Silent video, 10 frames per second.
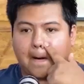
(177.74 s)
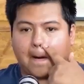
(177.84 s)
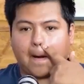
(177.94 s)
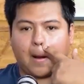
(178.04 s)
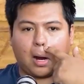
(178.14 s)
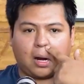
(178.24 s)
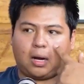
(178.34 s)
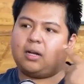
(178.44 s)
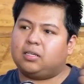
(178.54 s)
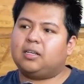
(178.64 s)
mayoría.
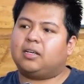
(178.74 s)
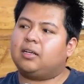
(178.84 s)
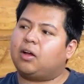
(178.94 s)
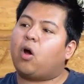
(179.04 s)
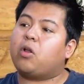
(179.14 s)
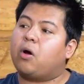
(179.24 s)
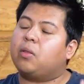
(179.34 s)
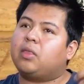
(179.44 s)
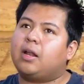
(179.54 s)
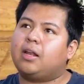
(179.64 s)
Sí, o
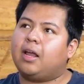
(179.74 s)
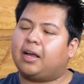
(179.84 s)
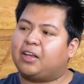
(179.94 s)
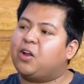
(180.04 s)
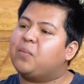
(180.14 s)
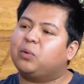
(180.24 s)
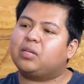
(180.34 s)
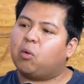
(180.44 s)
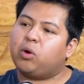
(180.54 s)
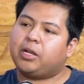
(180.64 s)
no, es que yo le
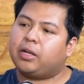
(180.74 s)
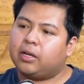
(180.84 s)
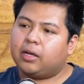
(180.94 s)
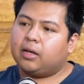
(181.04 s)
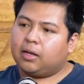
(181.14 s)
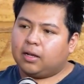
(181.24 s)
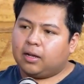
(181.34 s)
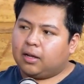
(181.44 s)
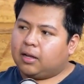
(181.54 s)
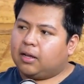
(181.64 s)
puse uni.
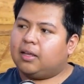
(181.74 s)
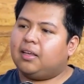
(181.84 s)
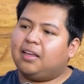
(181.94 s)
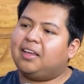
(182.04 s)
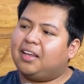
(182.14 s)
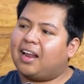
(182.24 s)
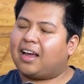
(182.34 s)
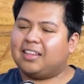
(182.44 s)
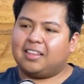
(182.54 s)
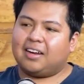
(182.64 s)
Ya. Y la gente